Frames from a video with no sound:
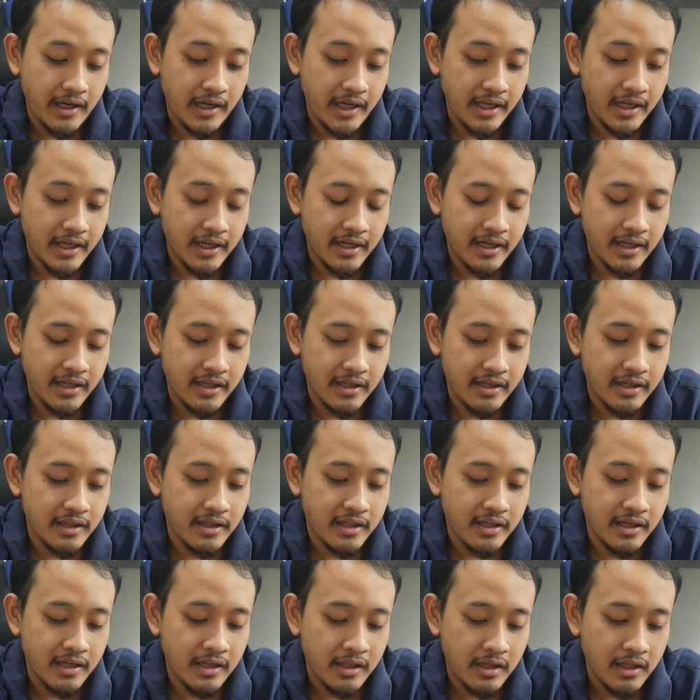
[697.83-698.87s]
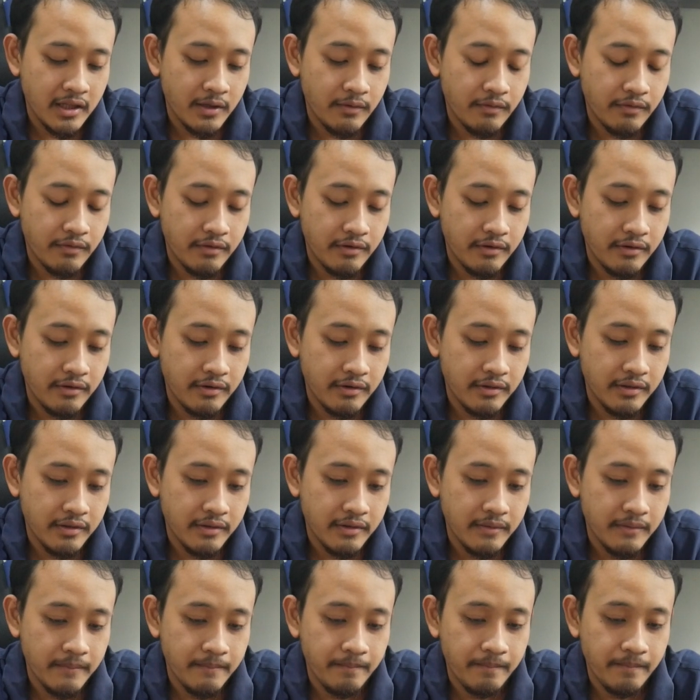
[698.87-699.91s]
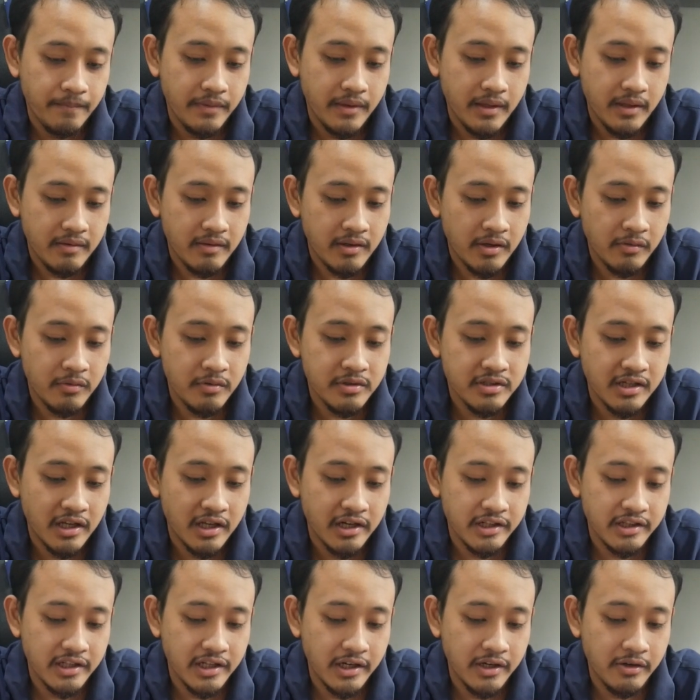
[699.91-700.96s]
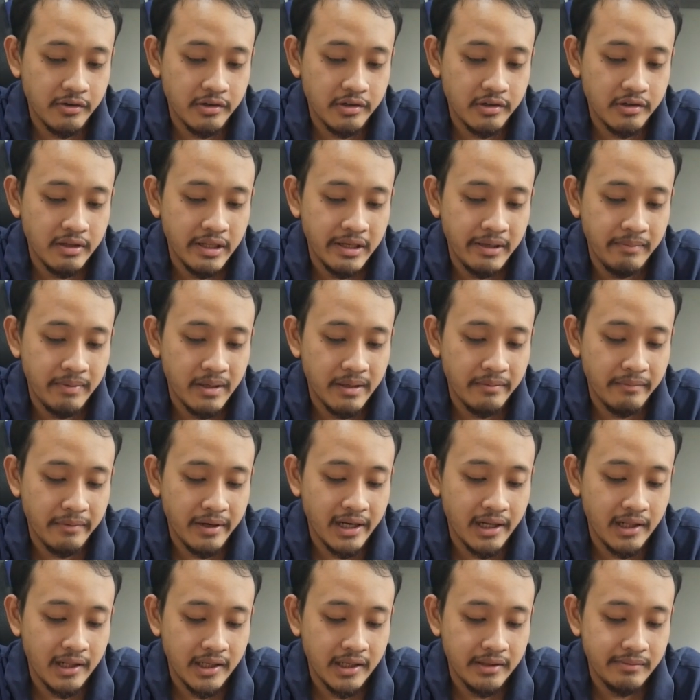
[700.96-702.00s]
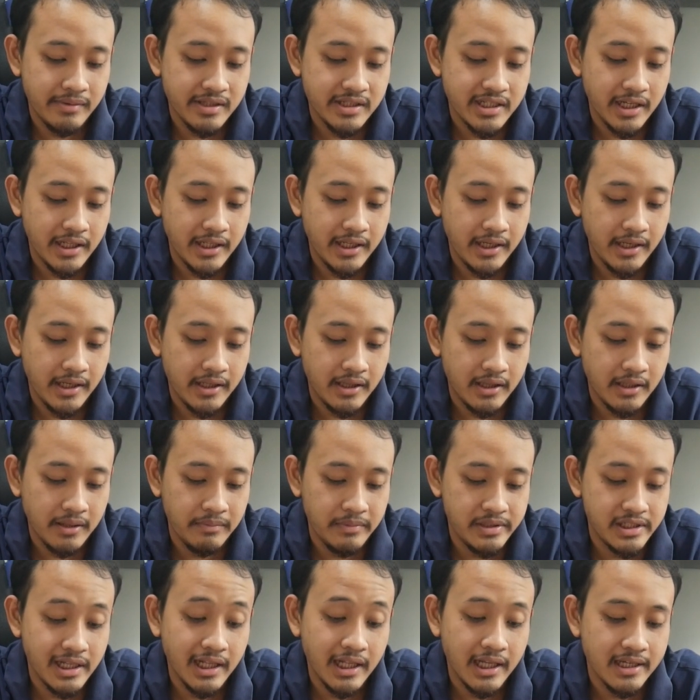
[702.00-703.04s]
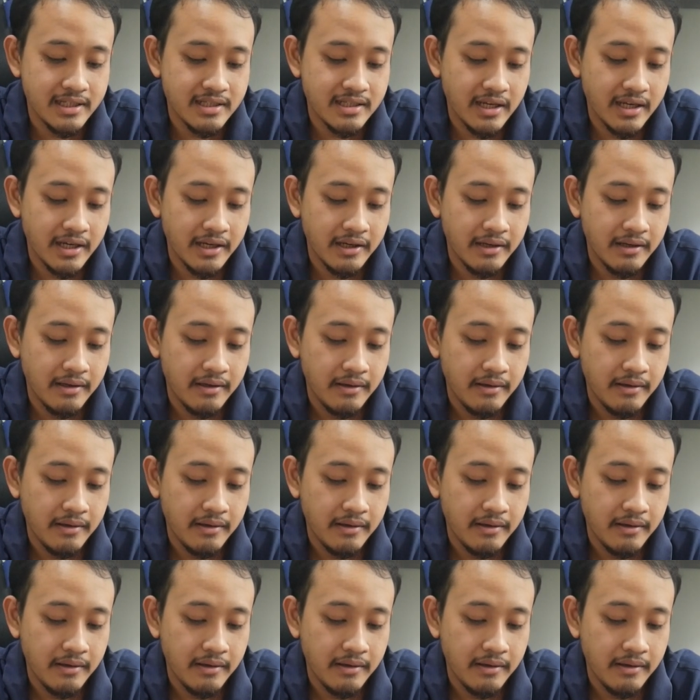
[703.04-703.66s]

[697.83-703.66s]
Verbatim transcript: icon-iconnya telepon ntar keren record deh dari kalian bisa lihat lebih jelas ya